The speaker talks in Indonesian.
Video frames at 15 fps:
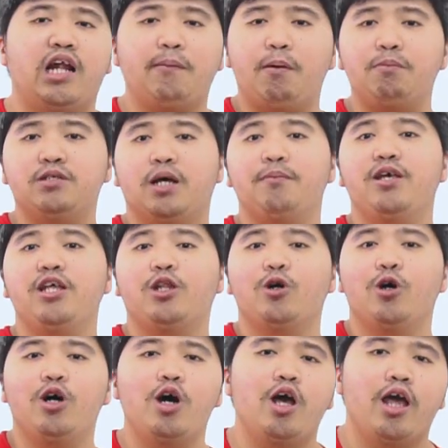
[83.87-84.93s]
Kenapa bisa
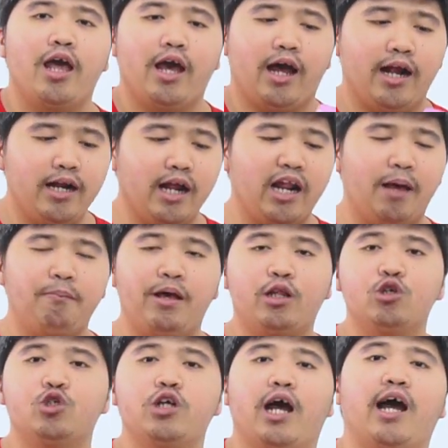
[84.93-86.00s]
begitu? karena lemnya
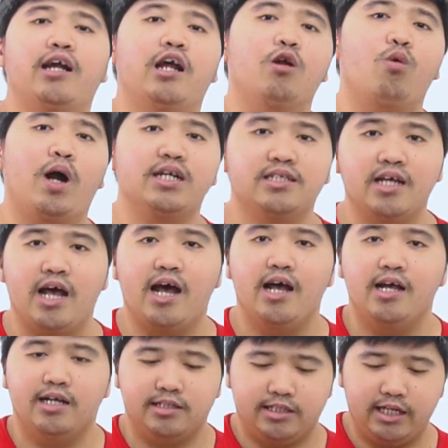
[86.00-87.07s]
itu sudah kada luarsa
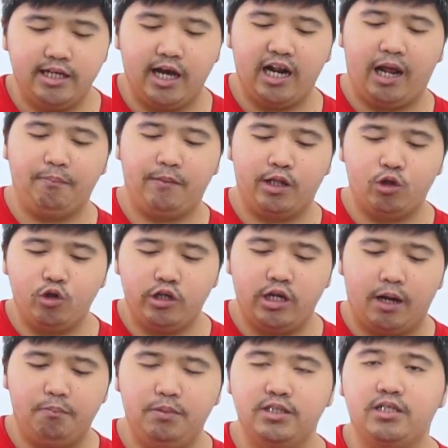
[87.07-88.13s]
sehingga lemnya itu
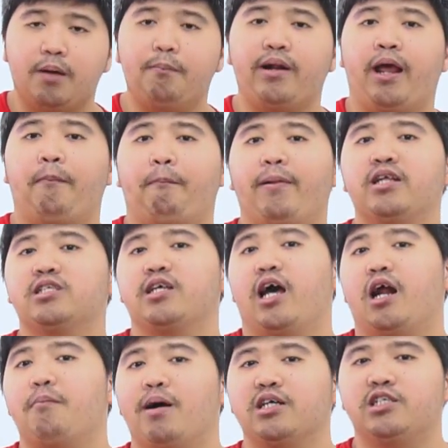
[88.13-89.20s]
tidak bisa menempel
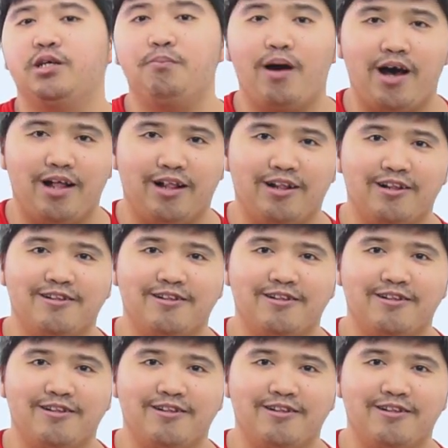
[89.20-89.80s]
secara maksimal.